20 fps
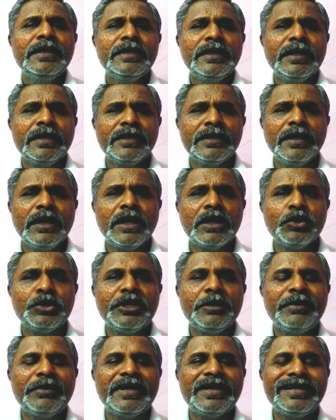நன்கு
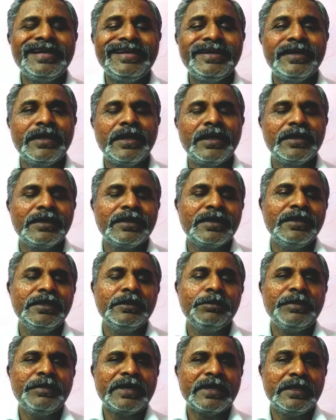ஆரோக்கியமாக நீண்ட ஆட்கள்
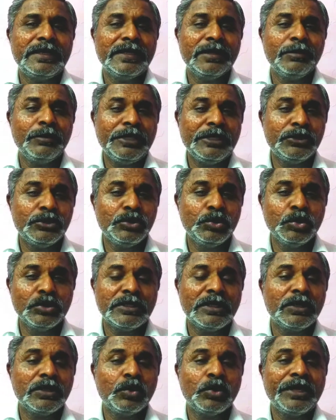இருப்பார்கள் நம்முடைய
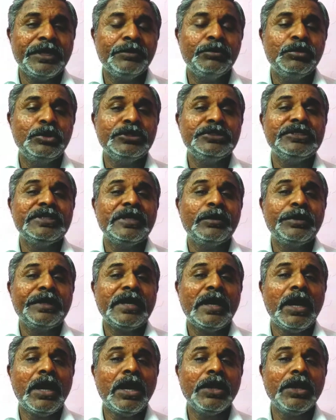தூக்க குறையும் பொழுது நம்முடைய